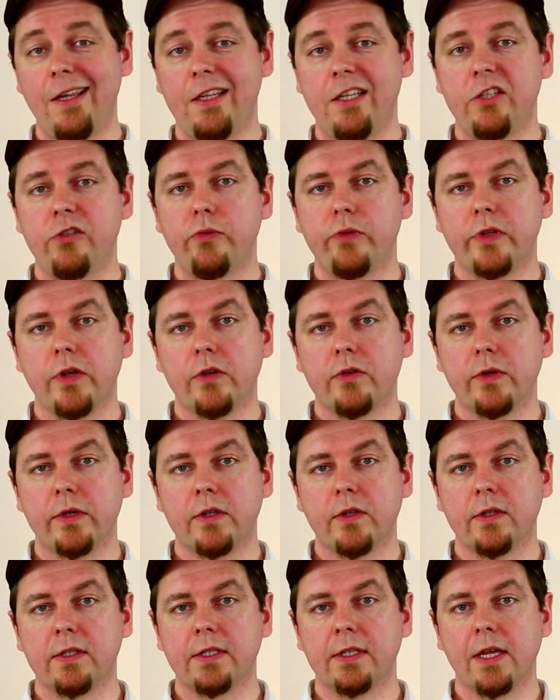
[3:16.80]

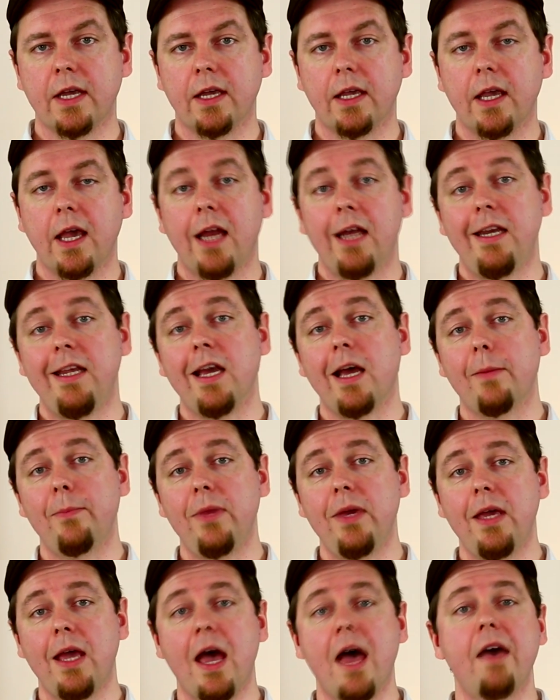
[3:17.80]
1865, l'IRB,
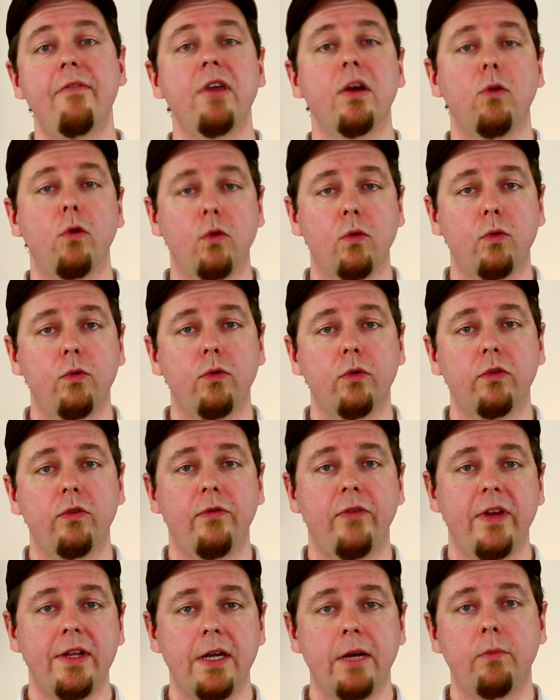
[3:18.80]
avec le concours du
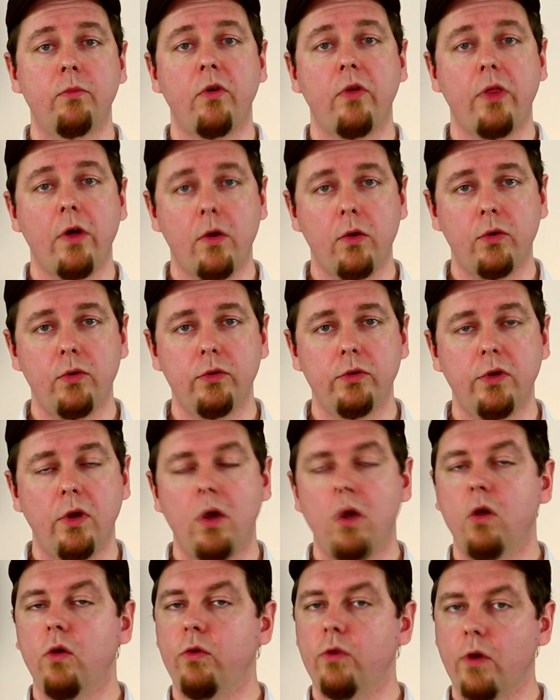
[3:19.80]
Fenian Brotherhood,
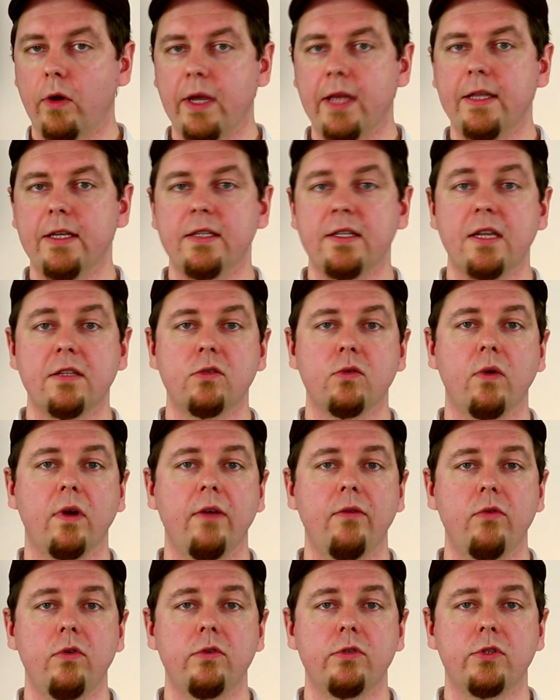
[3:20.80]
une organisation
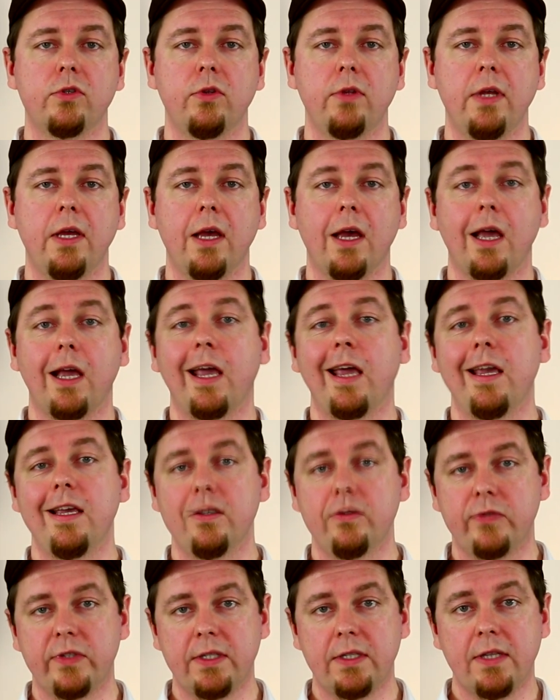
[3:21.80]
révolutionnaire créée aux
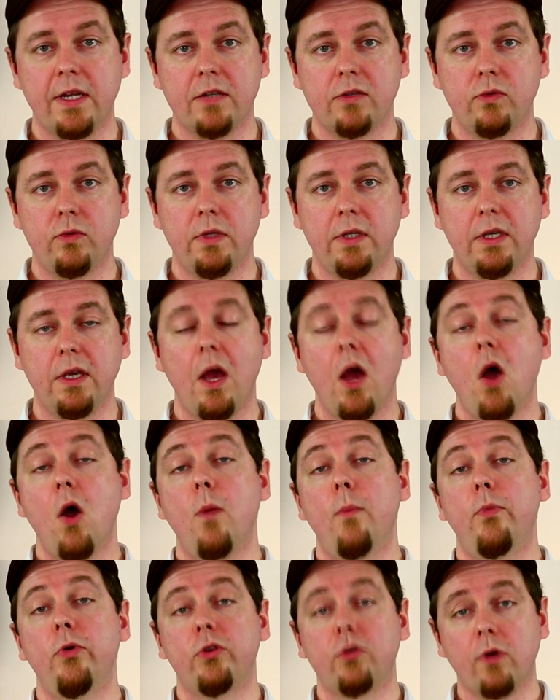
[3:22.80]
États-Unis
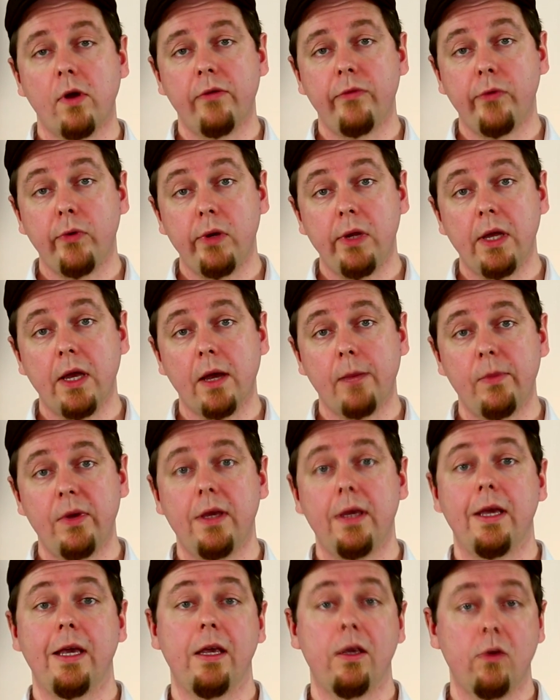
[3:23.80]
peu de temps avant l'IRB
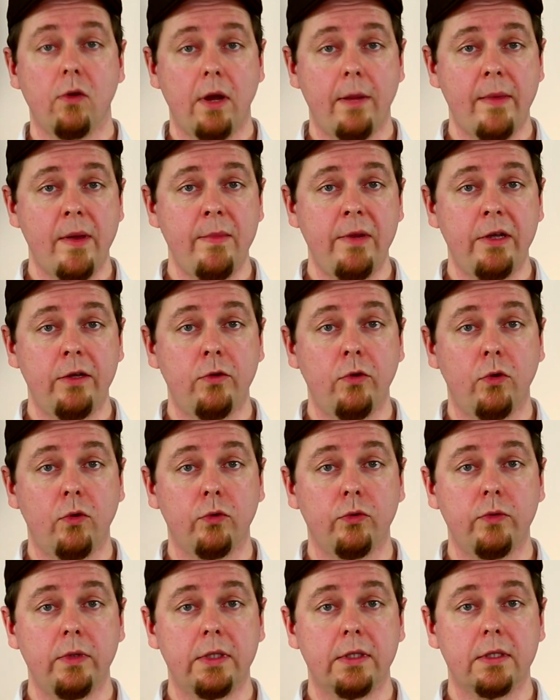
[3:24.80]
et ayant la même ligne de
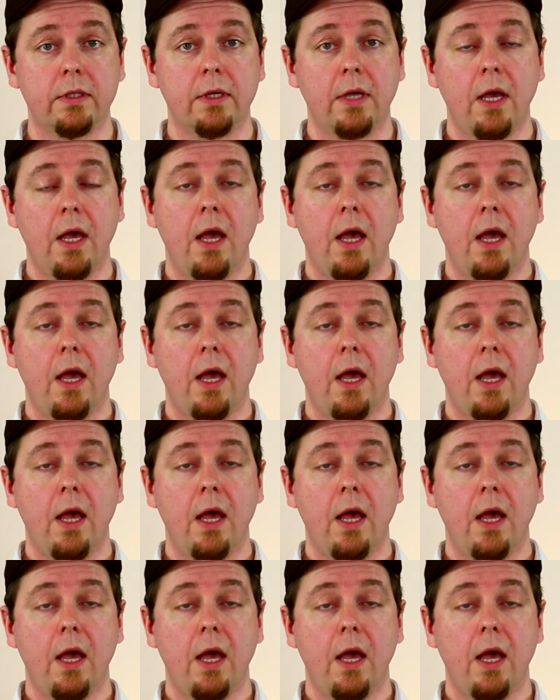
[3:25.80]
conduite,